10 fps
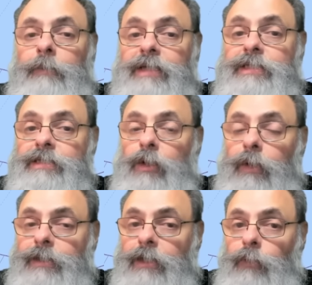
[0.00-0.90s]
mas essa
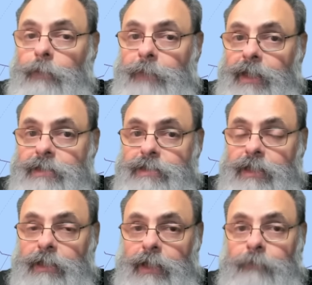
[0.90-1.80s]
ordem não é bem
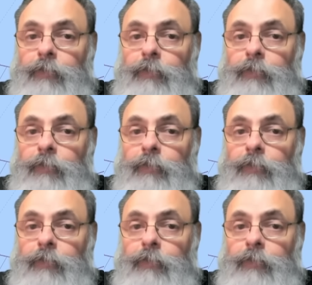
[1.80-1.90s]
assim, né?